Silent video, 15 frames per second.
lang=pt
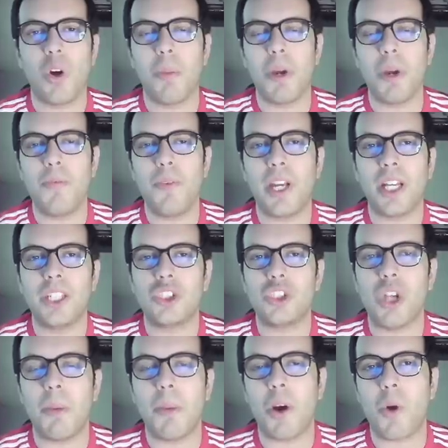Benfica
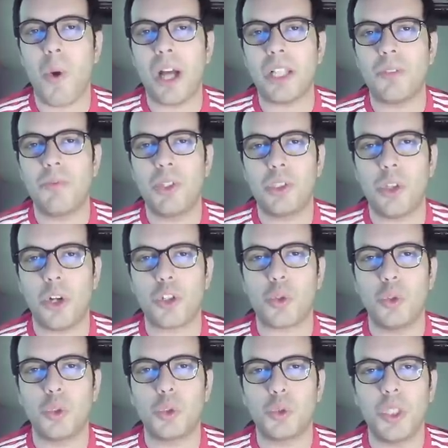soma 4 vitórias
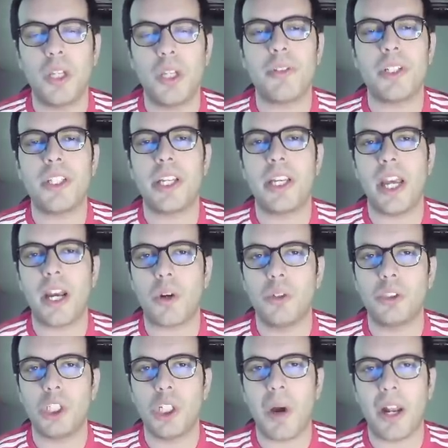consecutivas e quer
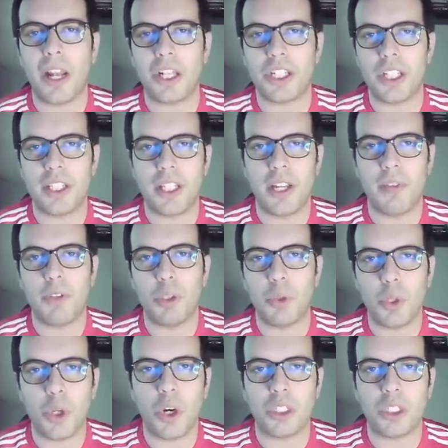continuar nesta cena
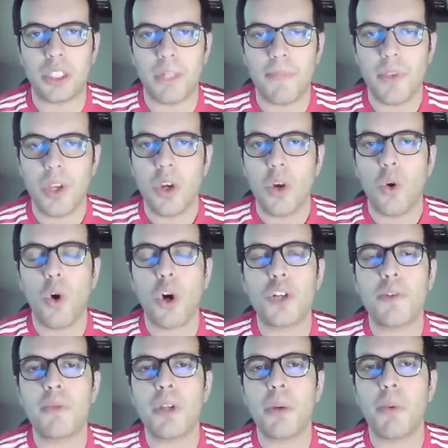vitoriosa. Hoje
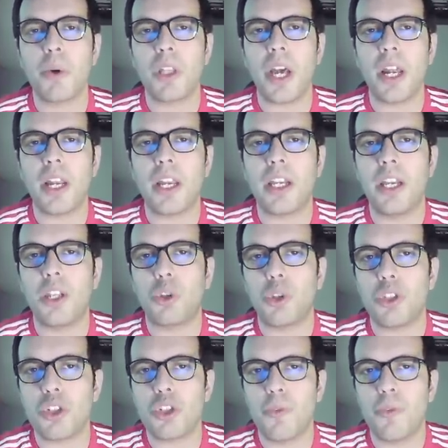vamos abordar aqui
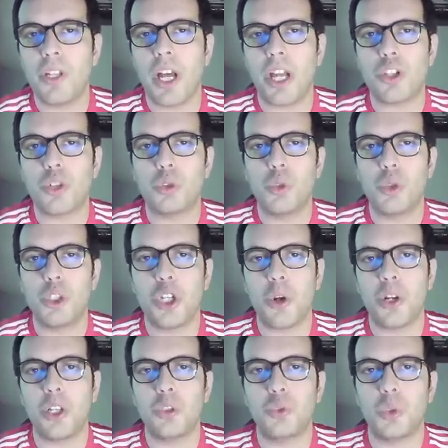todas as novidades que surgiram
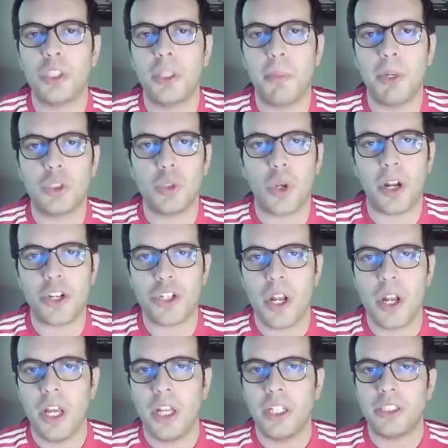nas últimas horas,
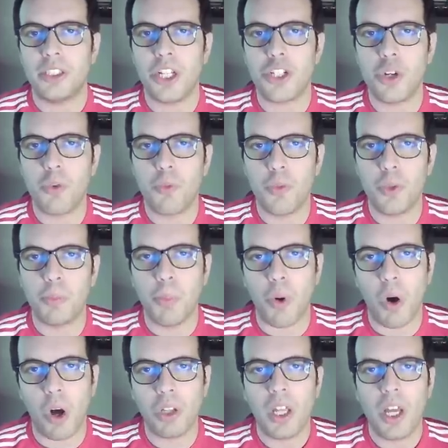seja no
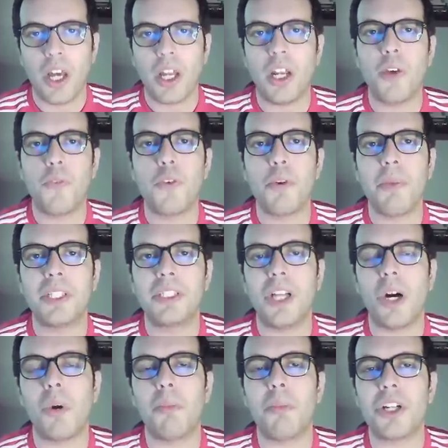futebol, na
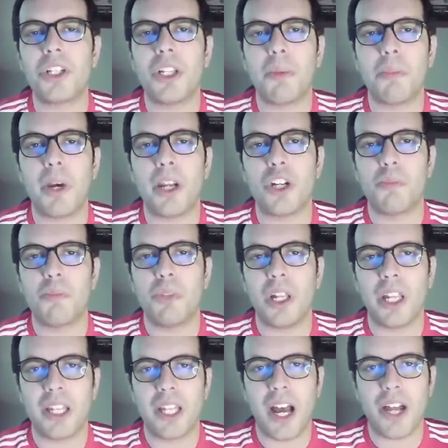formação, mas também nas
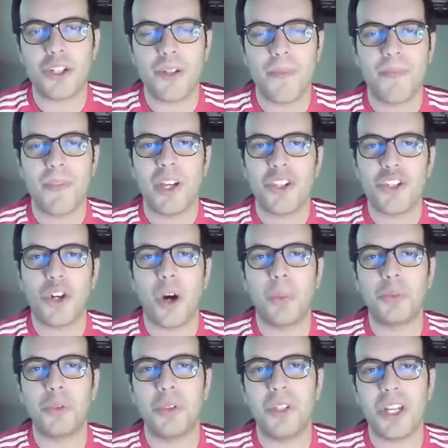modalidades.
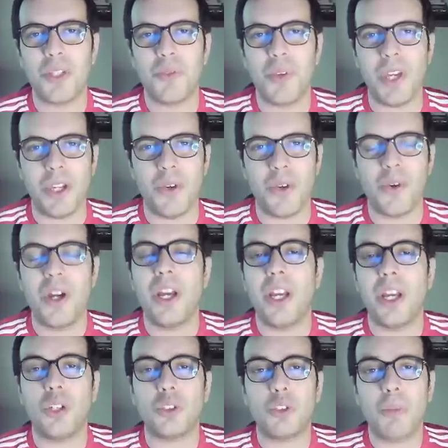Descobre tudo neste vídeo.
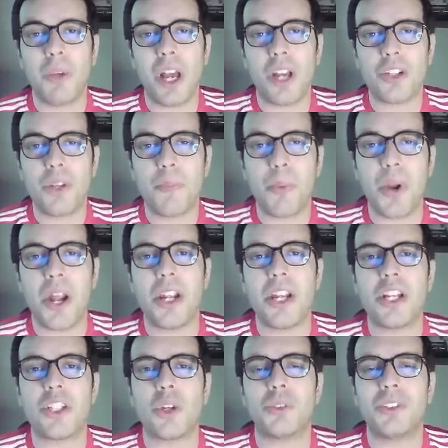Eu sou Miguel Alexandre Pereira e
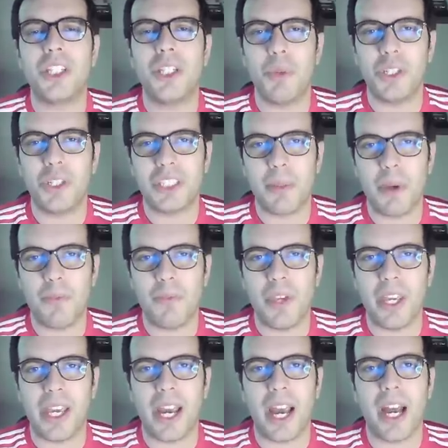este é o 5 Minutos à
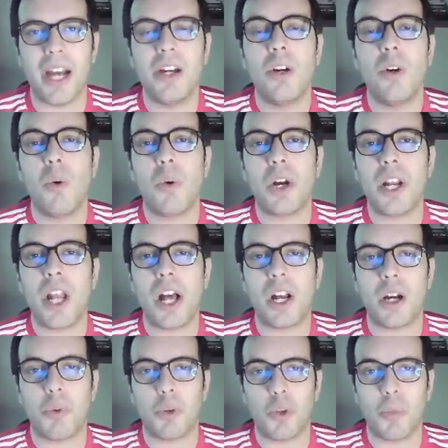Benfica, um canal
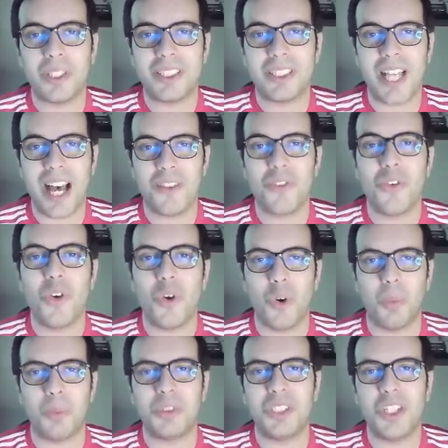que aborda o passado,
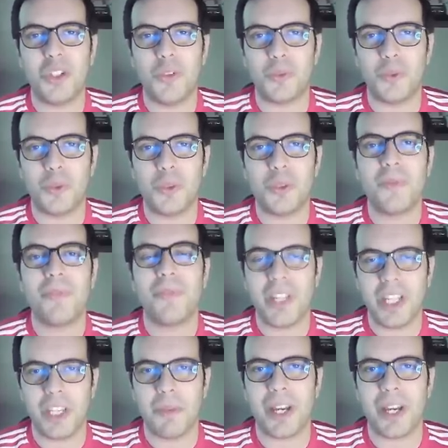o presente e o futuro da equipe